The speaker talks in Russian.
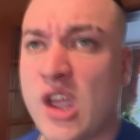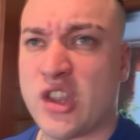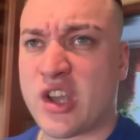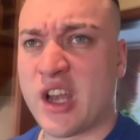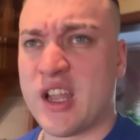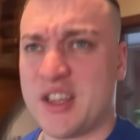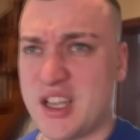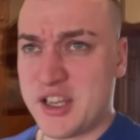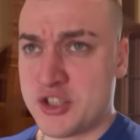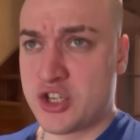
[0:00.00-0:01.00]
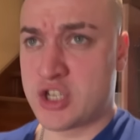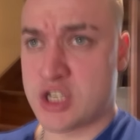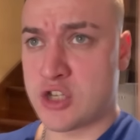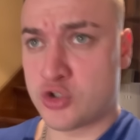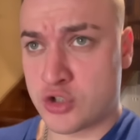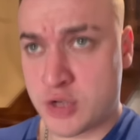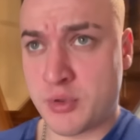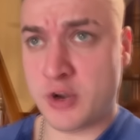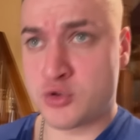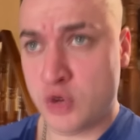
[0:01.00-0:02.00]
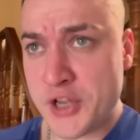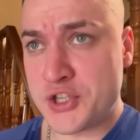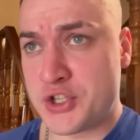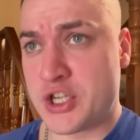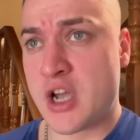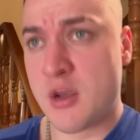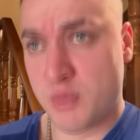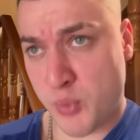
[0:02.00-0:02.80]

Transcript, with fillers: Это, Колян, я Леночке сказал, что собираюсь гулять идти.